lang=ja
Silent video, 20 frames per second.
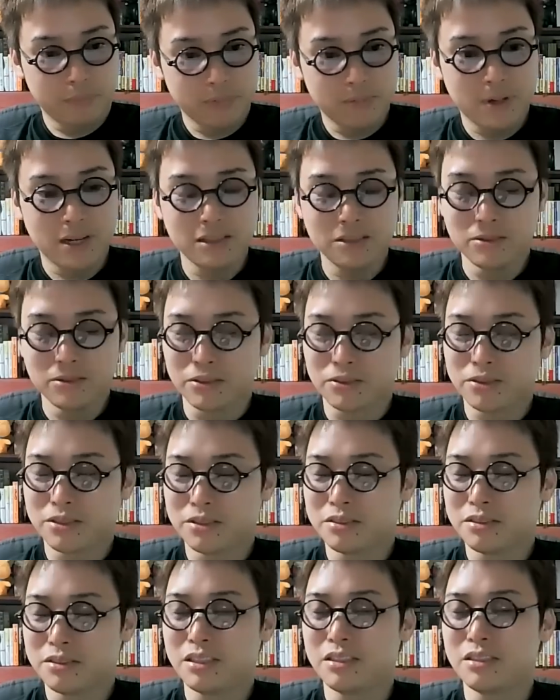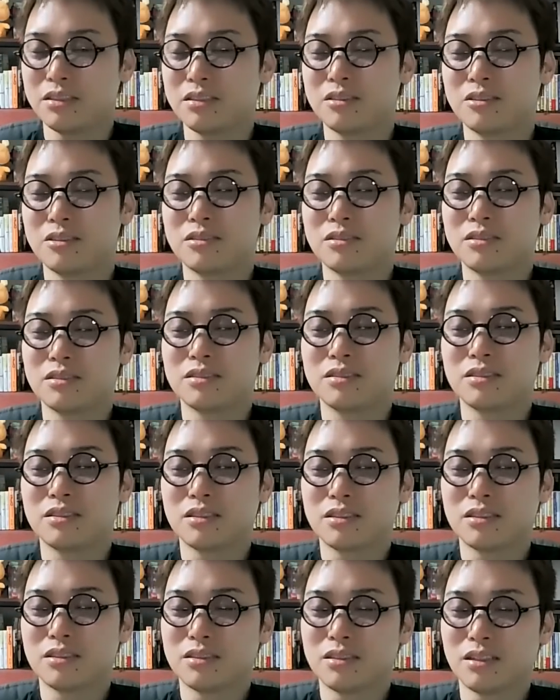まあ、あとは普通に、
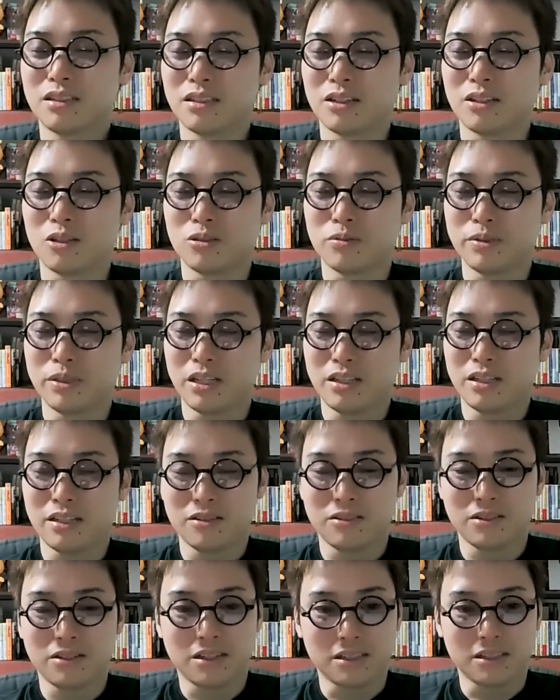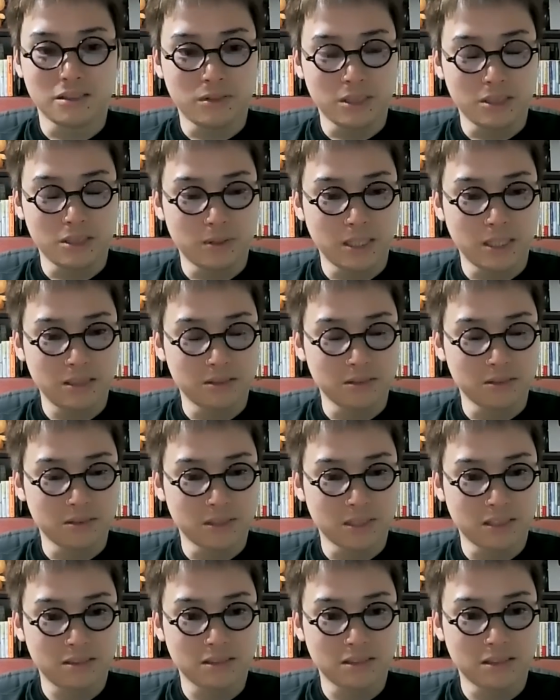なんだろう、コミュニティの中にフィードバック
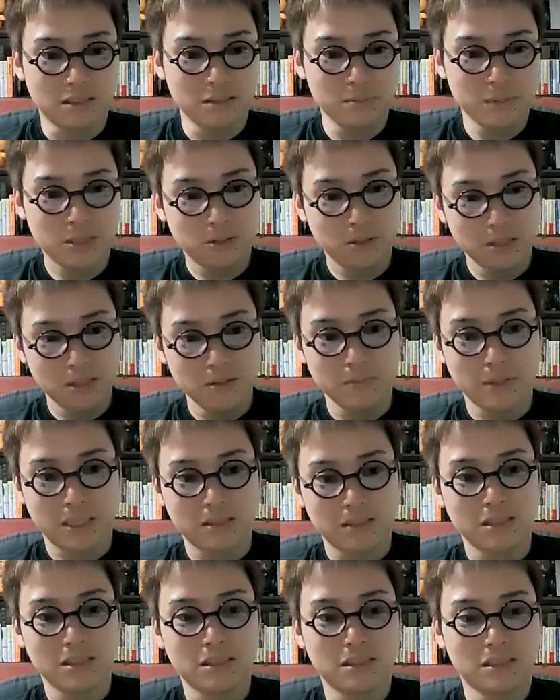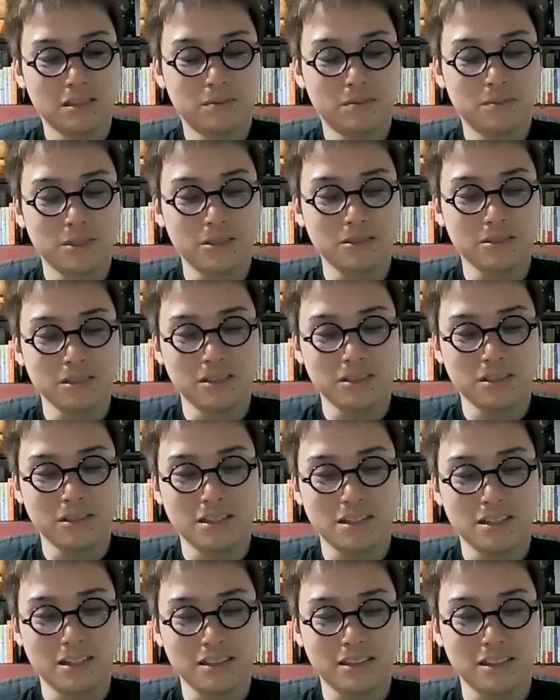を出すか。まあ、それでも別にいいか。僕とひとり
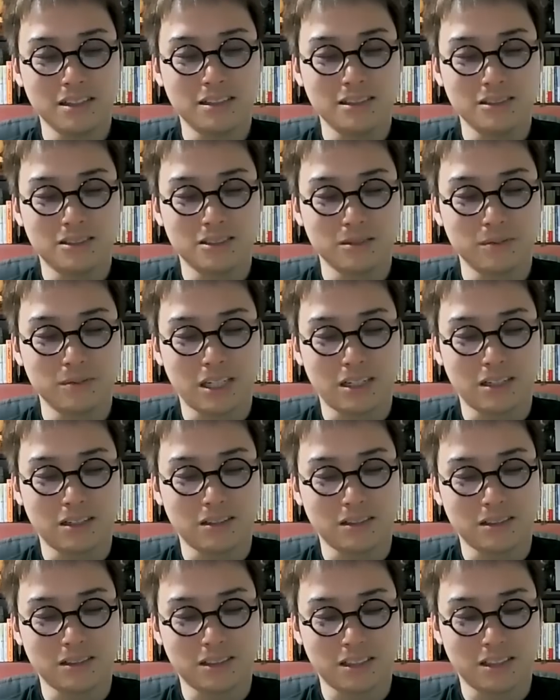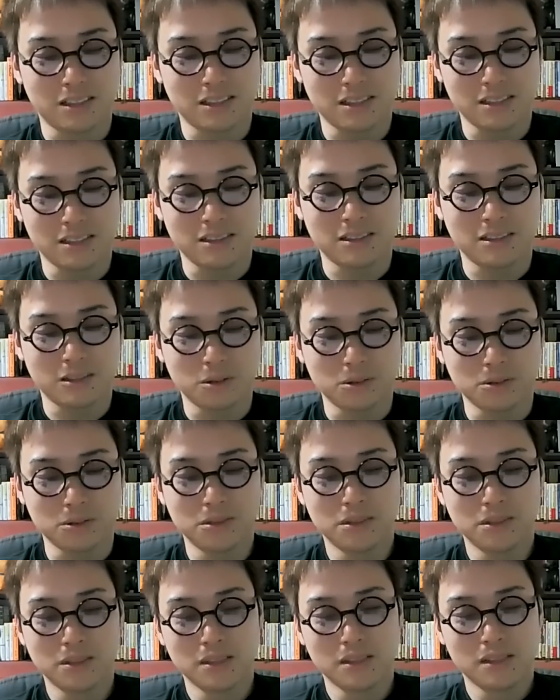さんが添削するみたいなのは全然ないんですけ
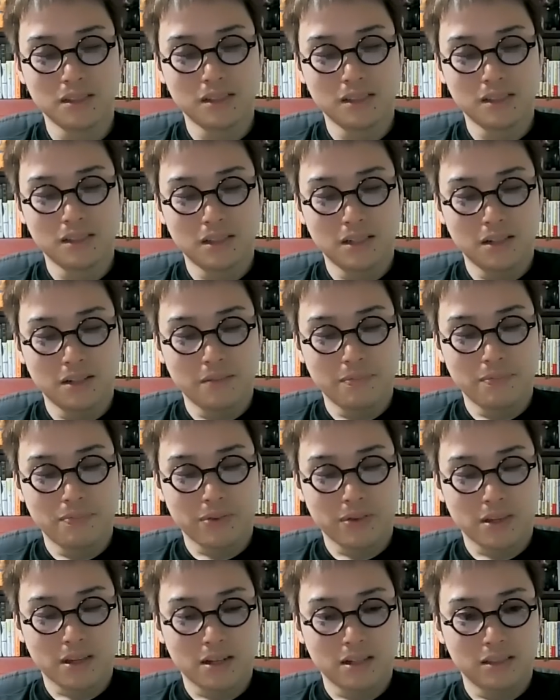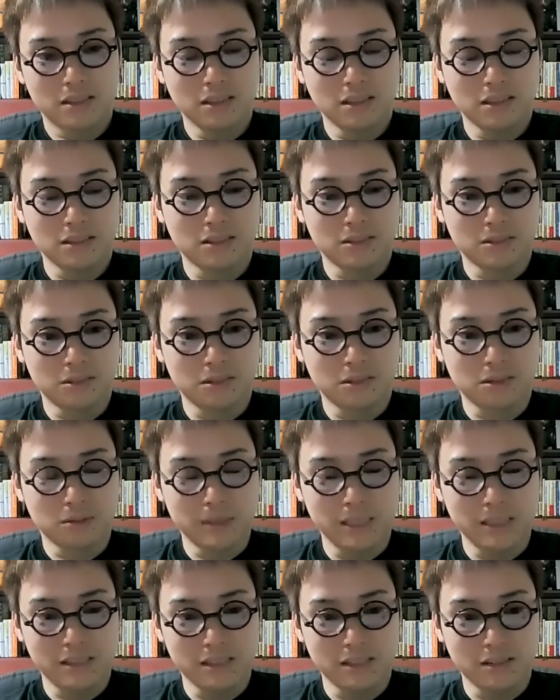ど。なんかその
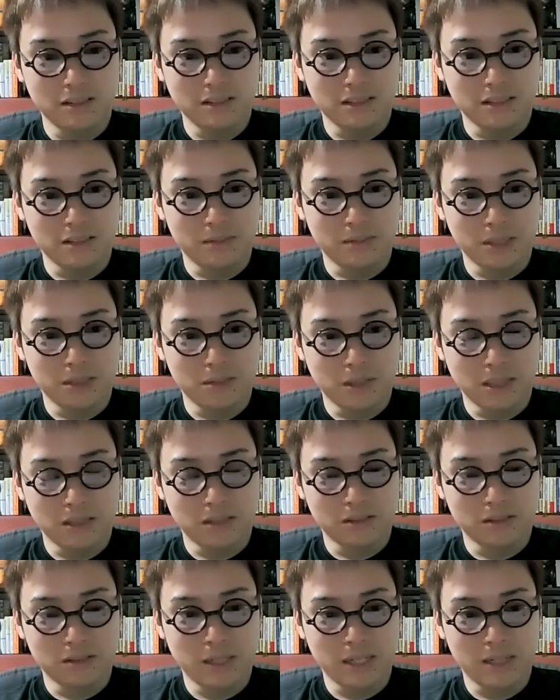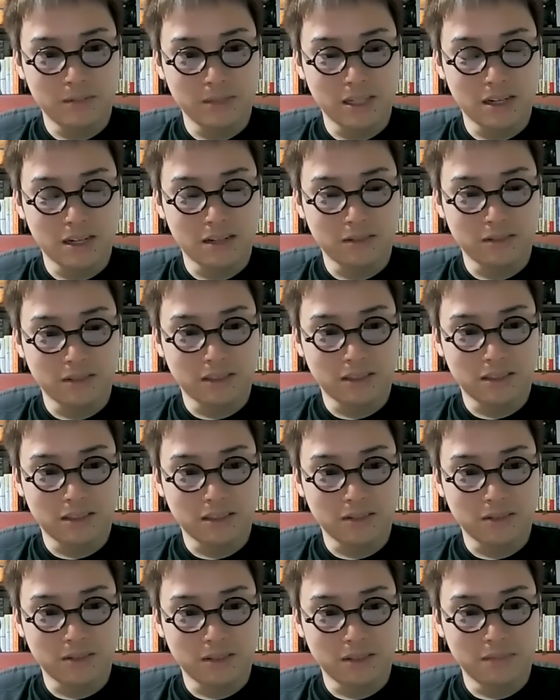コミュニティの中にフィードバック部屋みたいなのがあっ
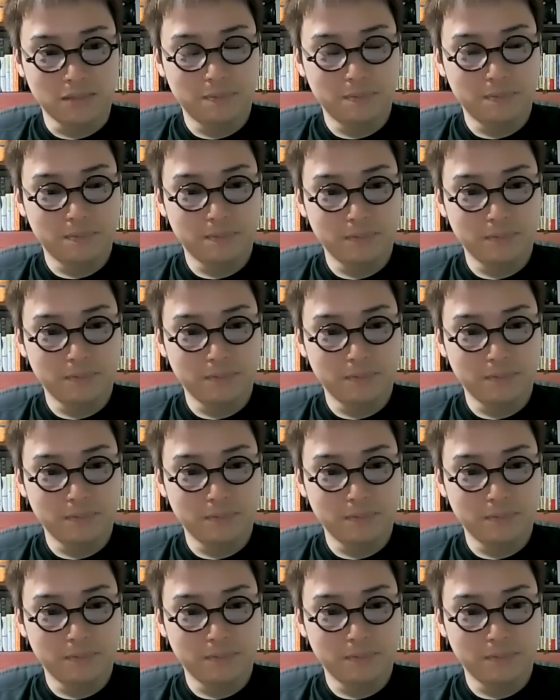たりとか。